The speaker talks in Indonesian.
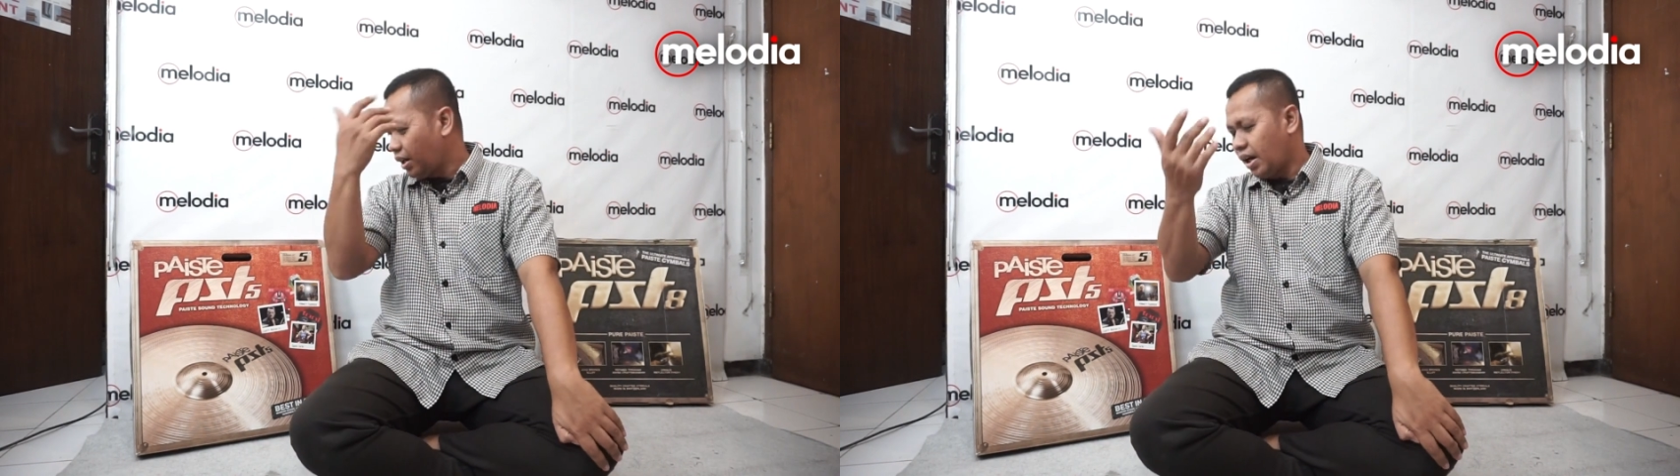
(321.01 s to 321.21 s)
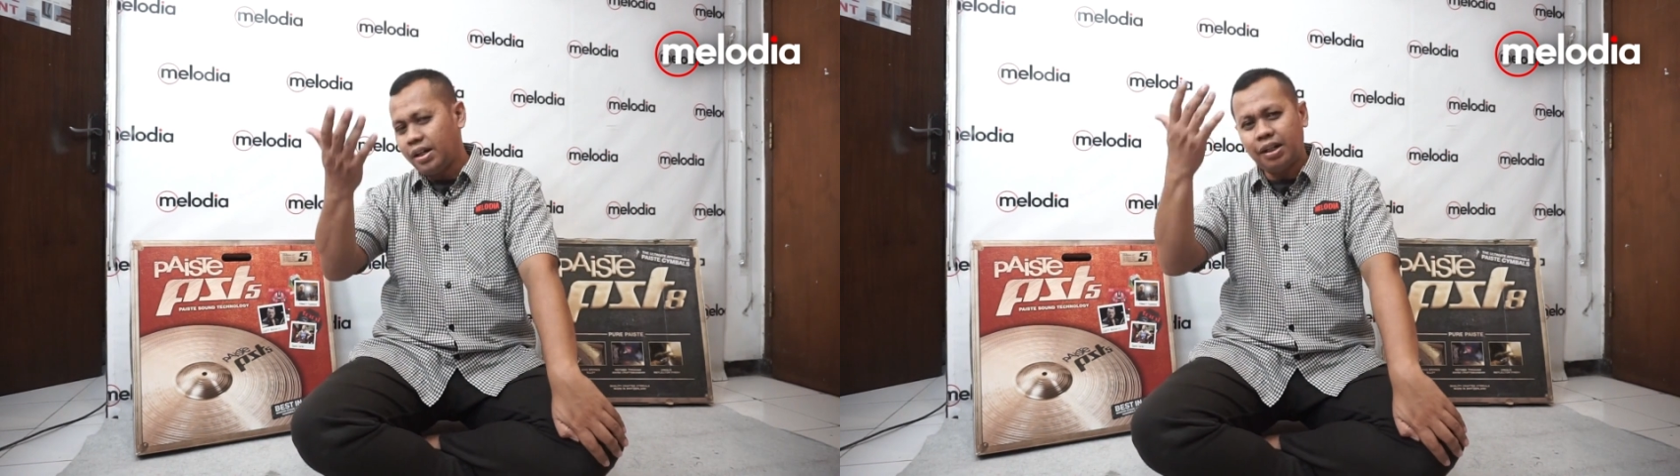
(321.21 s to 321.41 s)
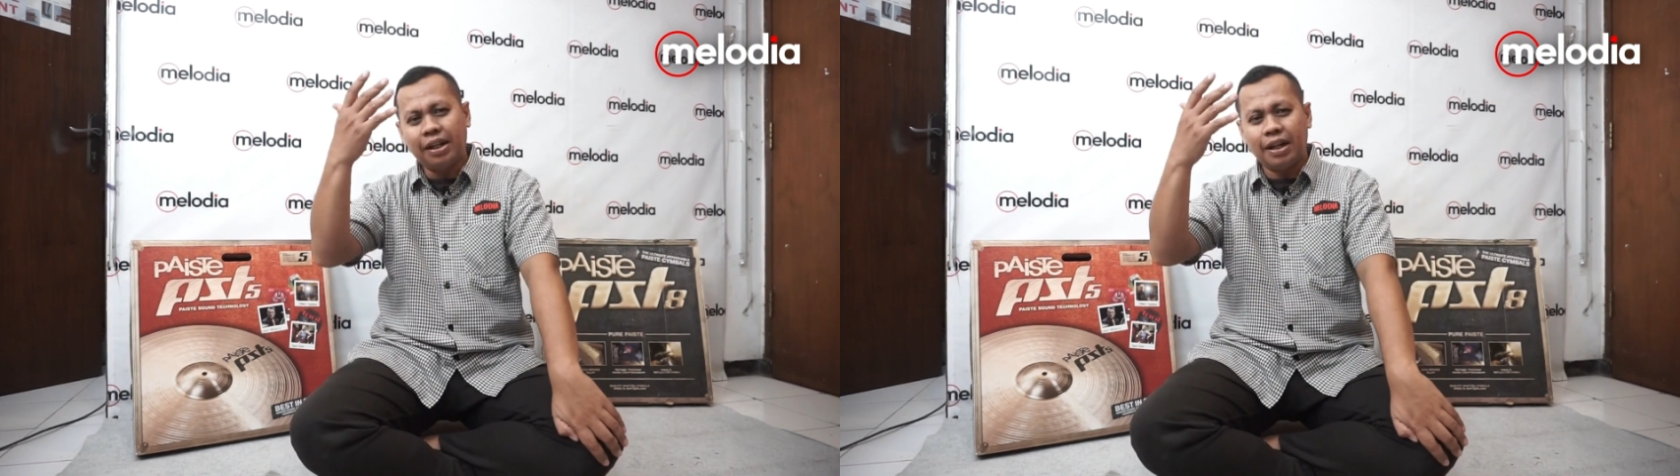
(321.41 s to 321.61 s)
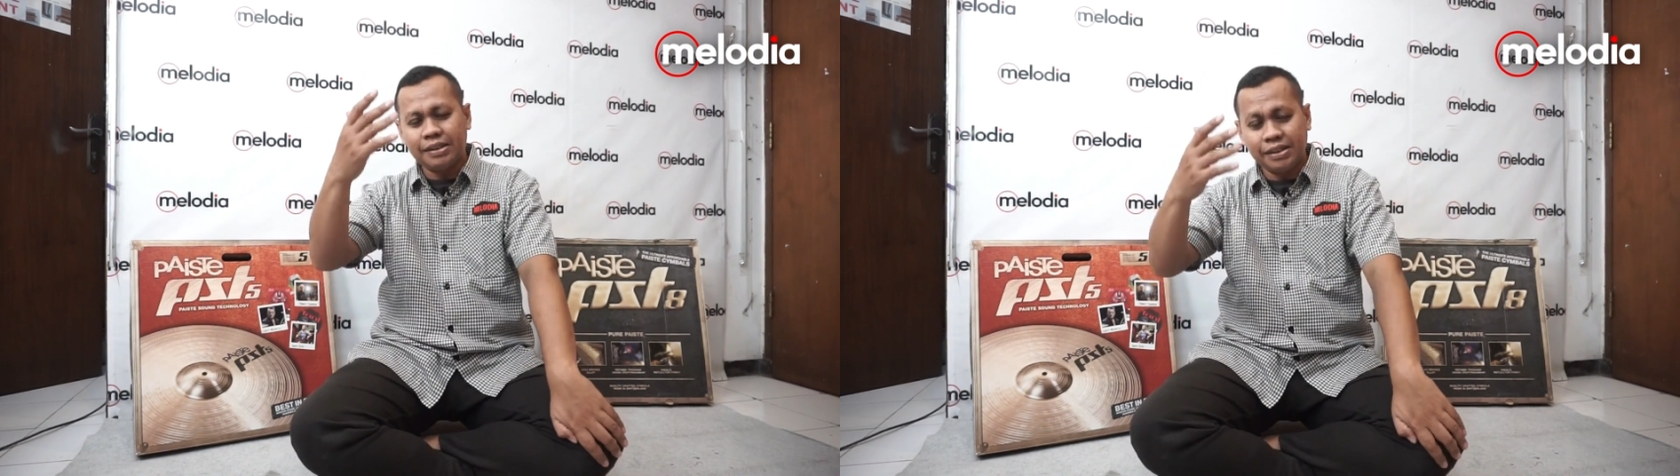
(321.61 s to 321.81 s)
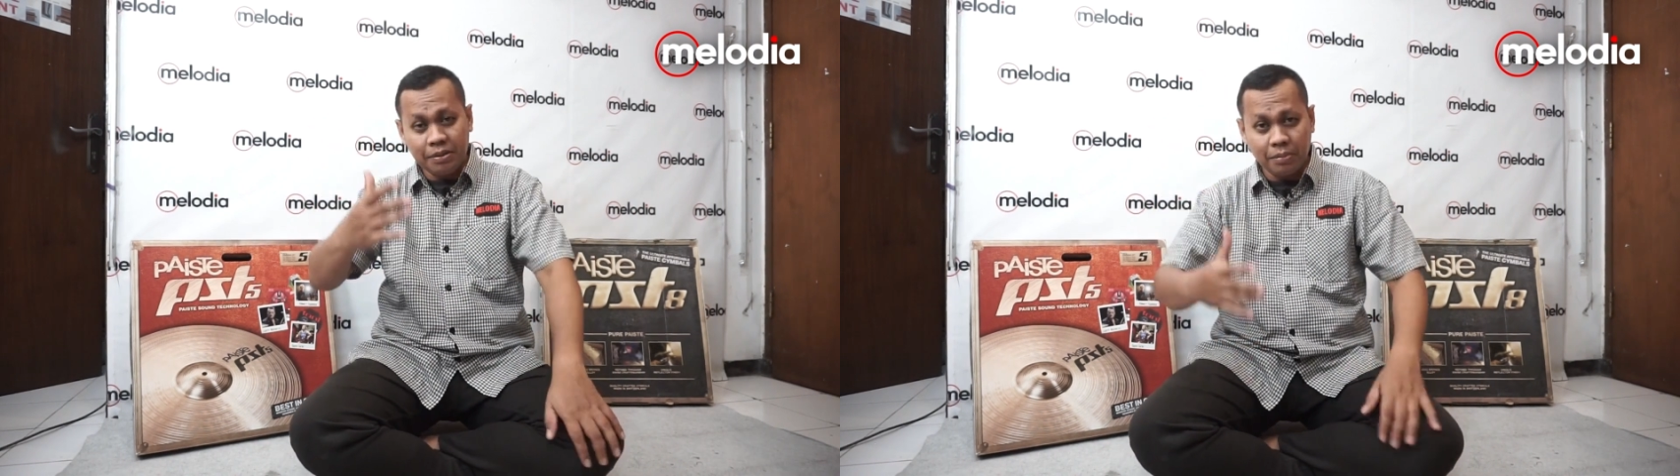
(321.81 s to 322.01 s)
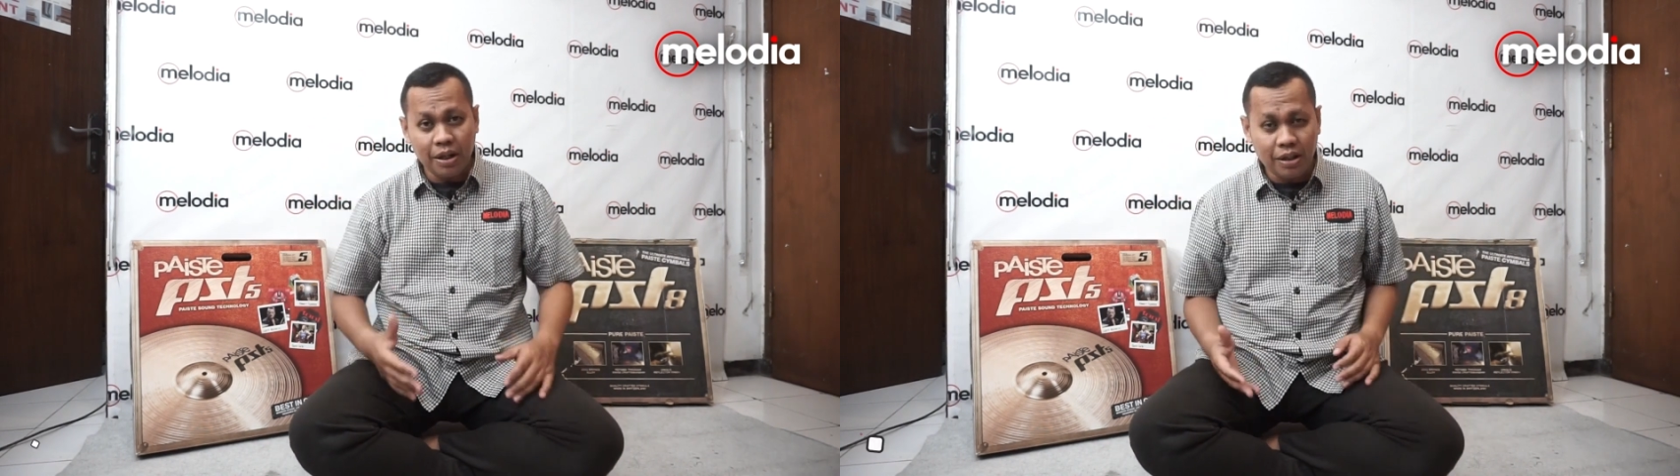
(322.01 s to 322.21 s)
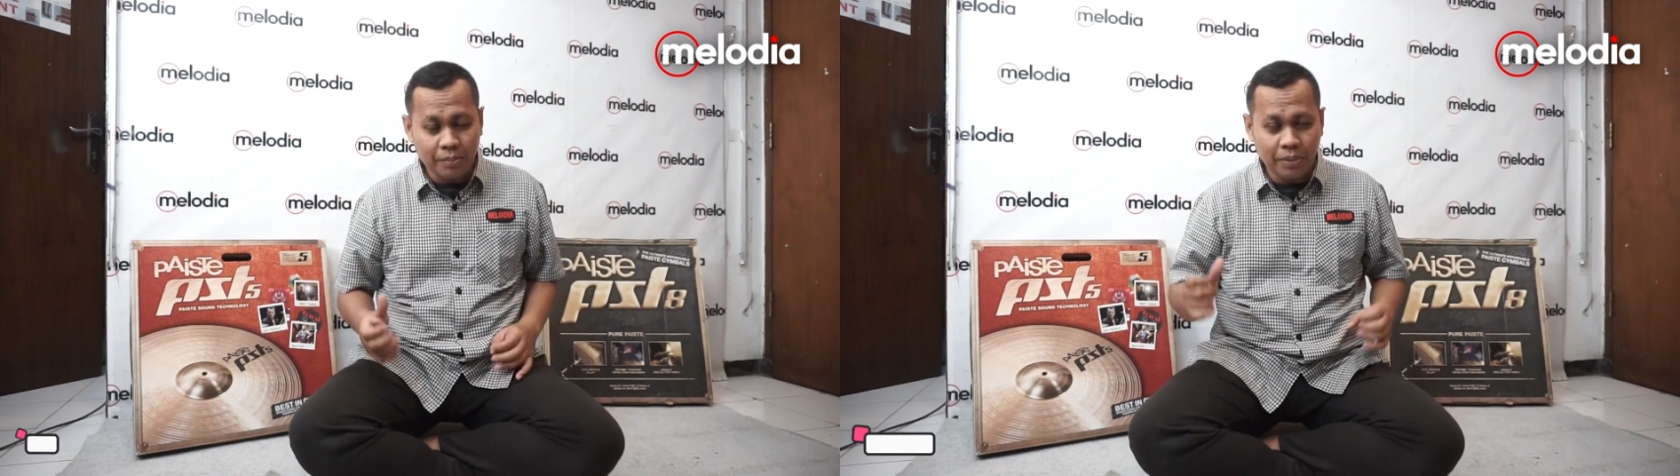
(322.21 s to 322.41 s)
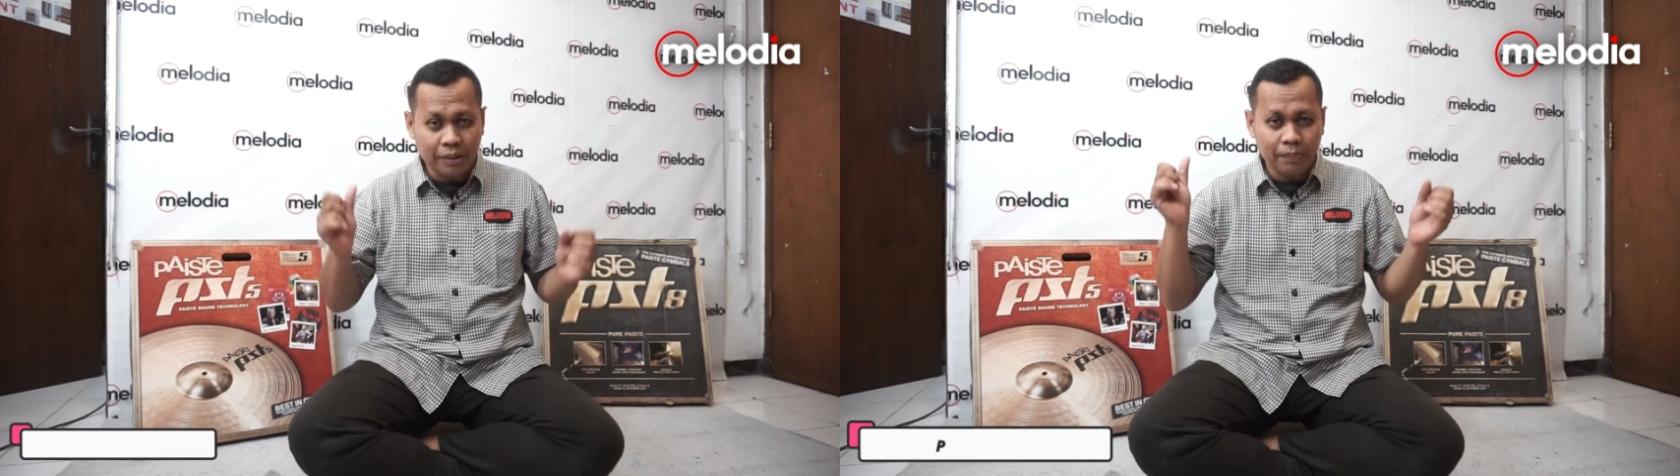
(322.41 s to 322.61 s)
adalah simbal
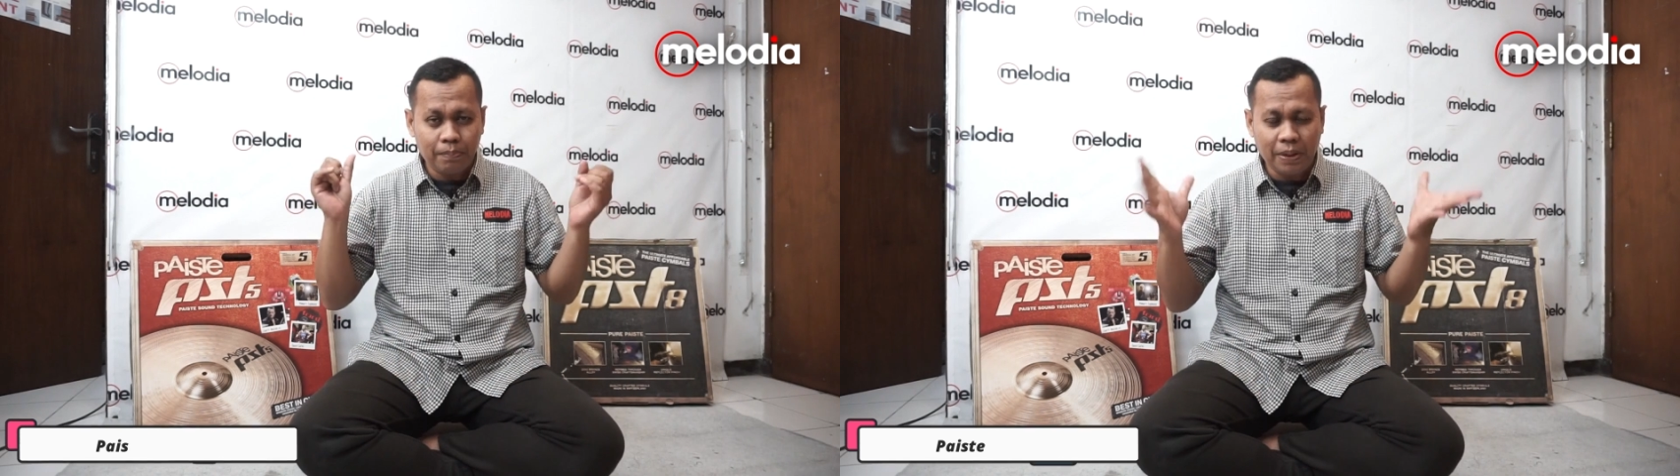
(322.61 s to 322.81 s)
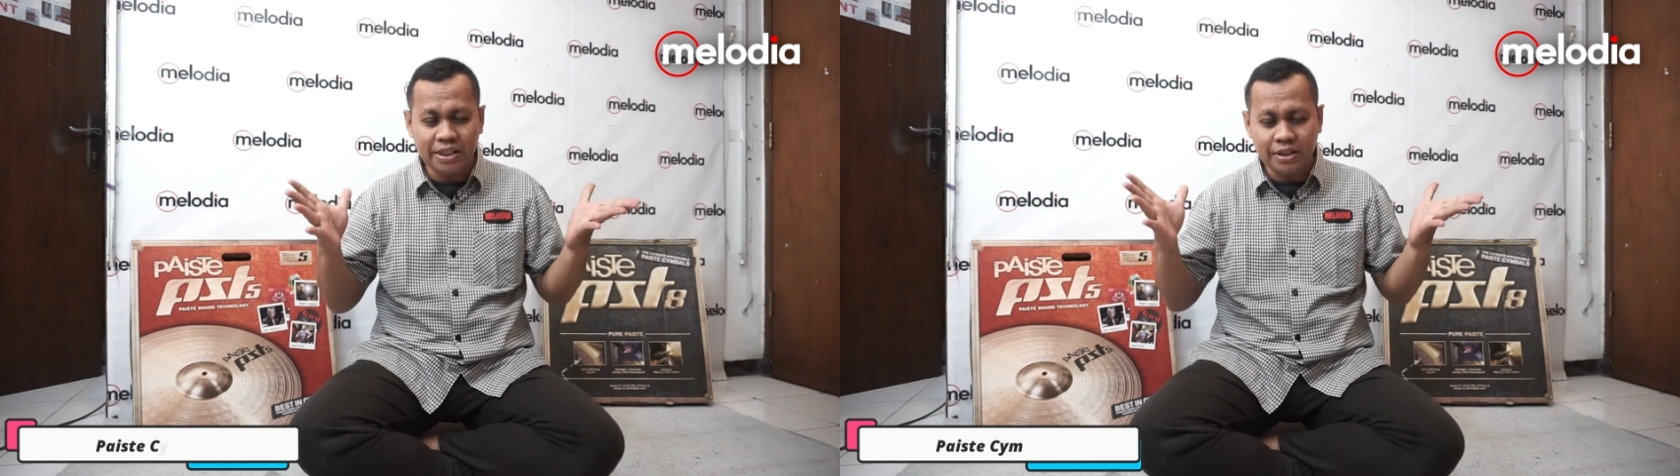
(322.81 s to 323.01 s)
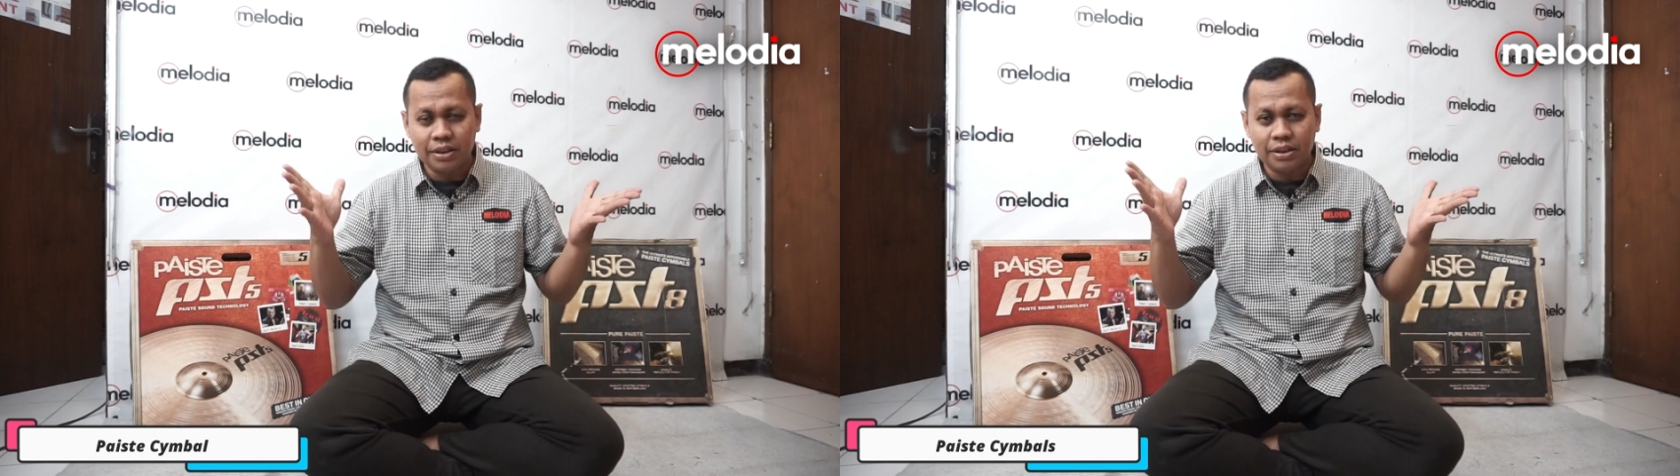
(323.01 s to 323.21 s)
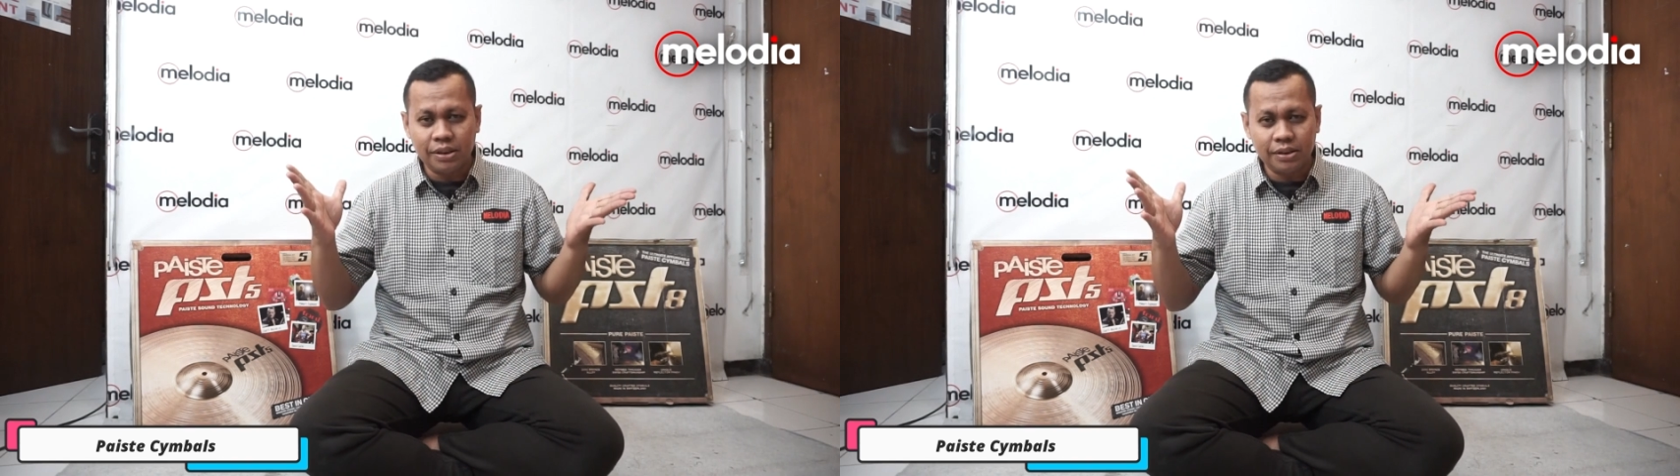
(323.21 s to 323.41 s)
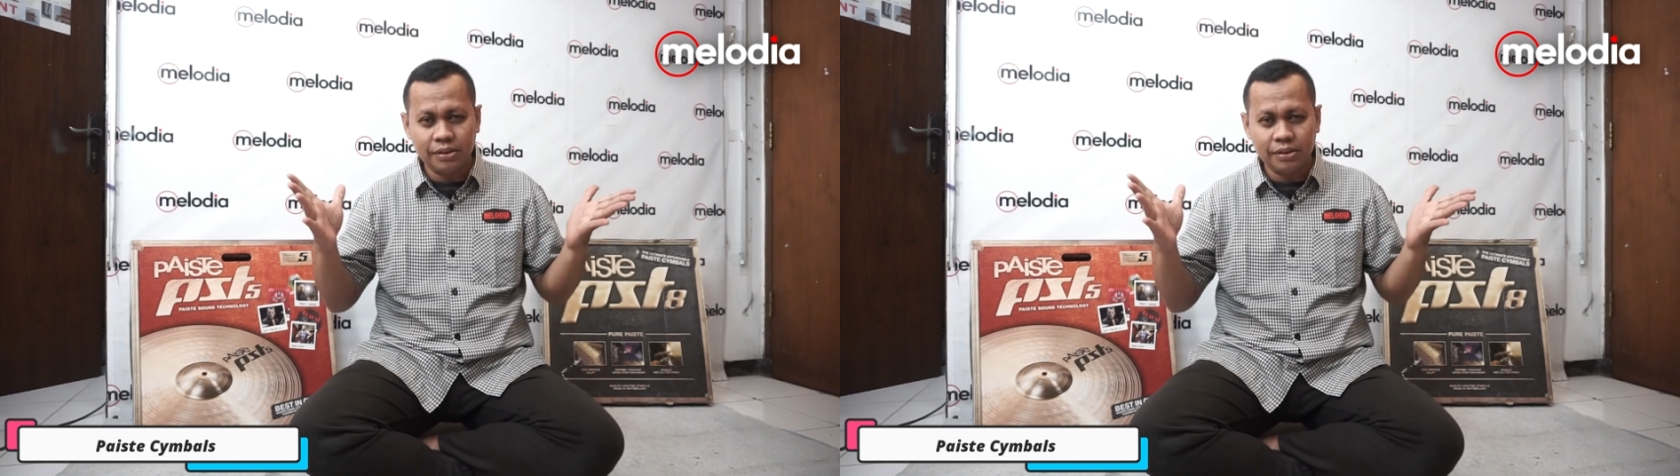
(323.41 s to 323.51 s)
merk Paiste